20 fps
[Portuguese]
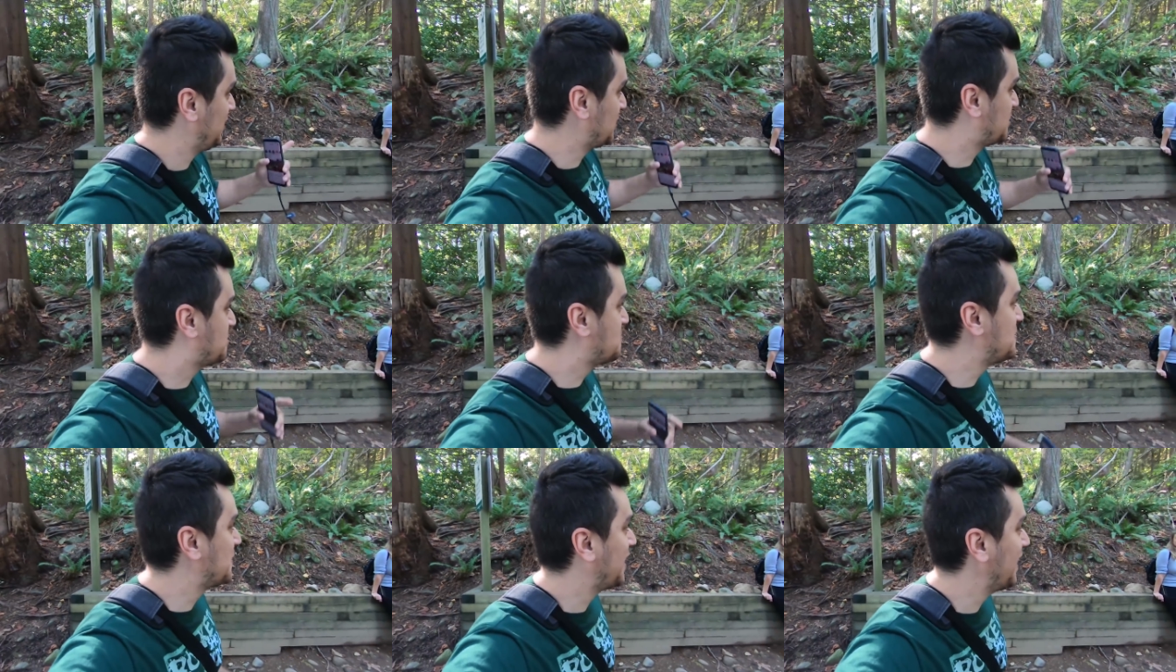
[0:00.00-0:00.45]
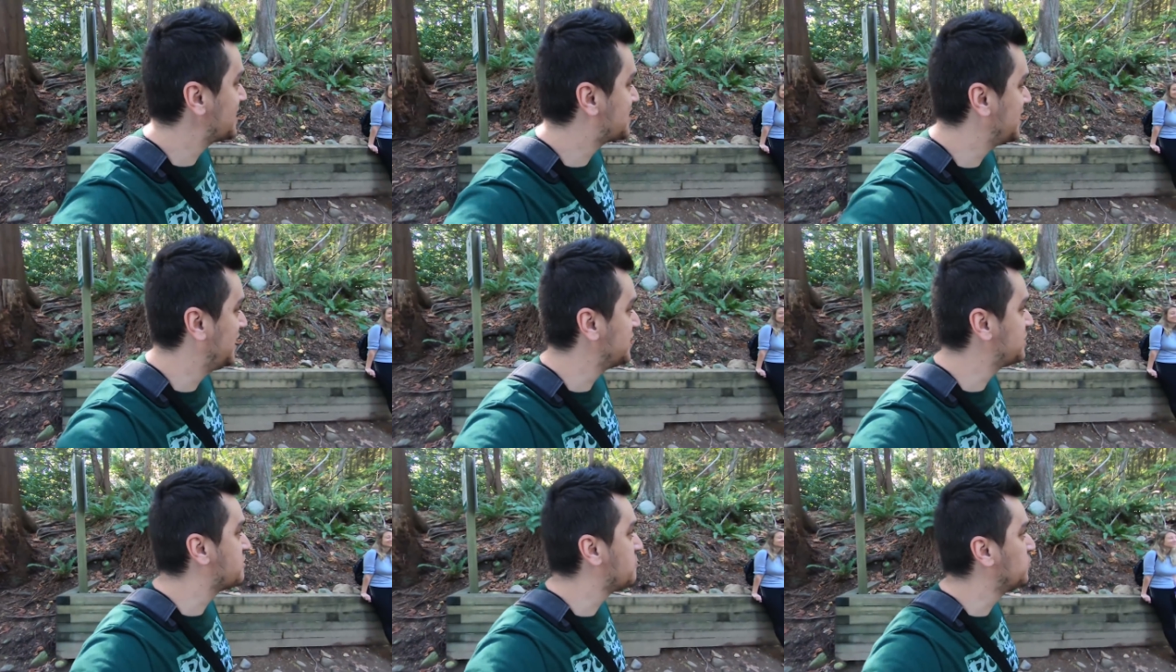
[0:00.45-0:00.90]
vai subir com a
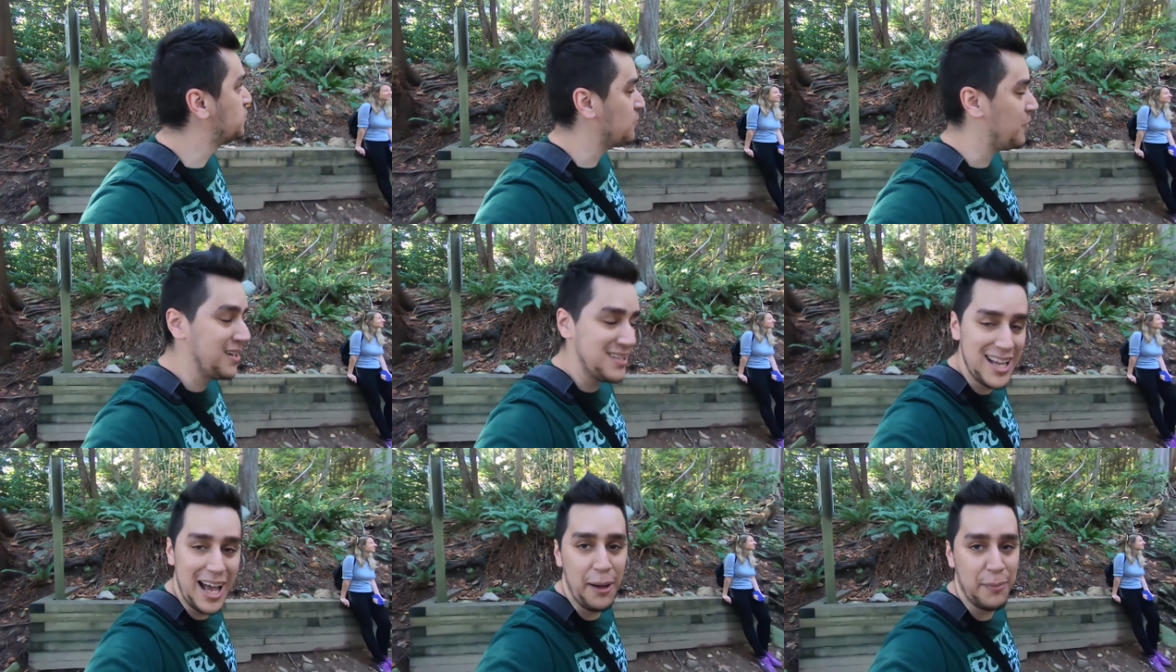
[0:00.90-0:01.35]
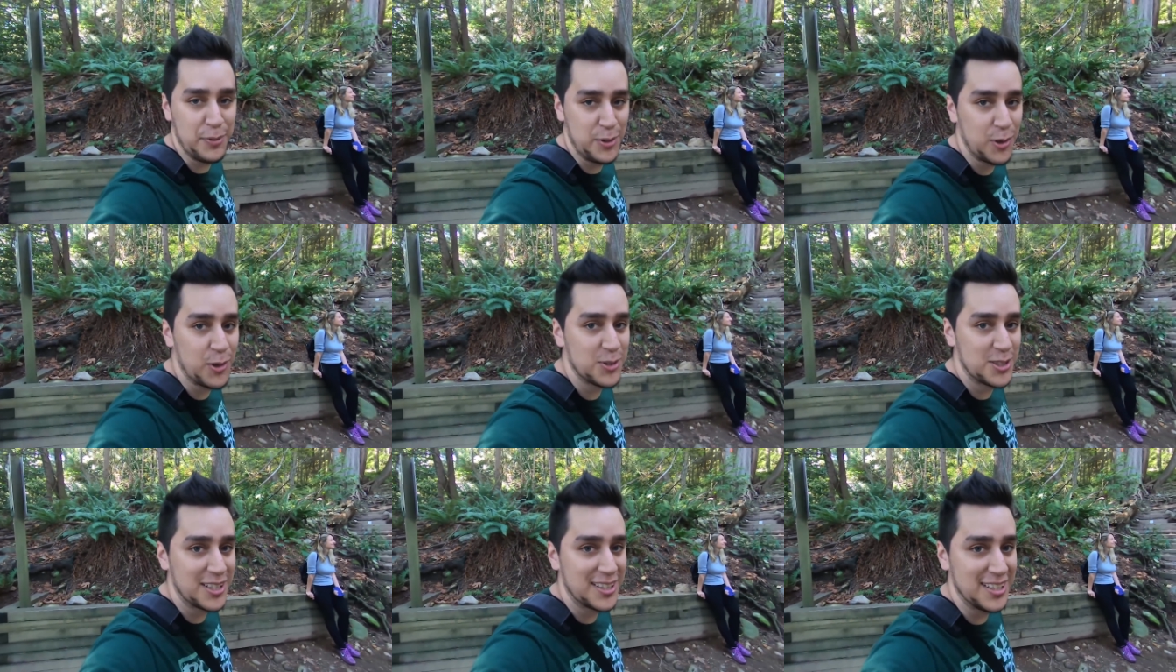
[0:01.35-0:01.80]
gente muito mais rápido,
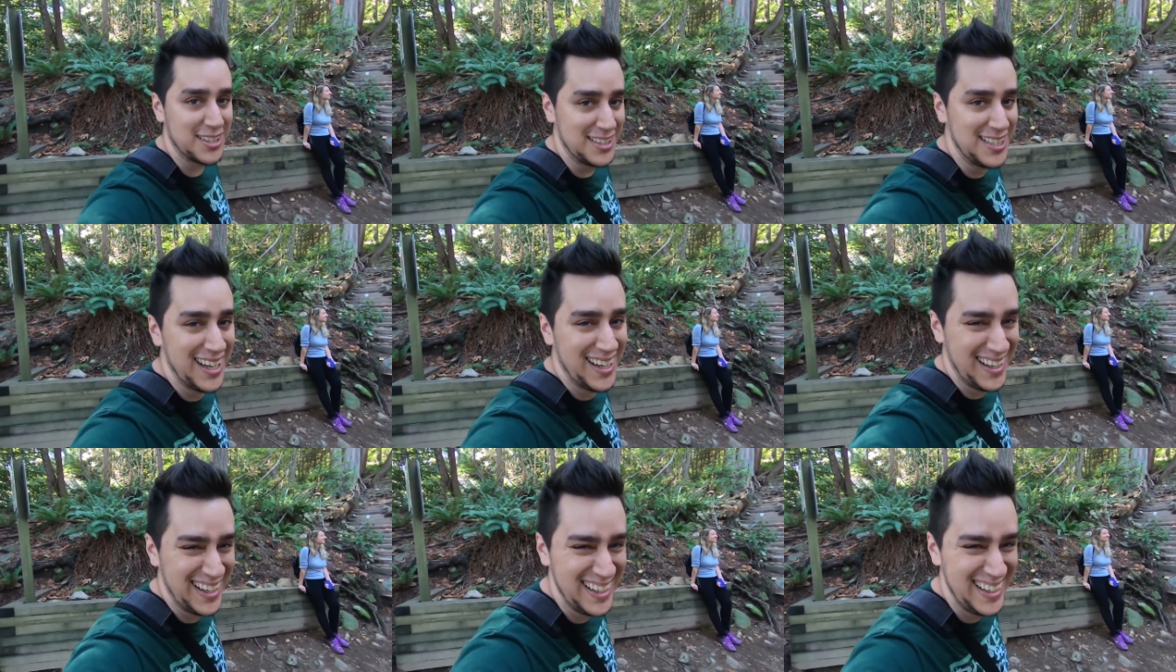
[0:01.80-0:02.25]
com certeza.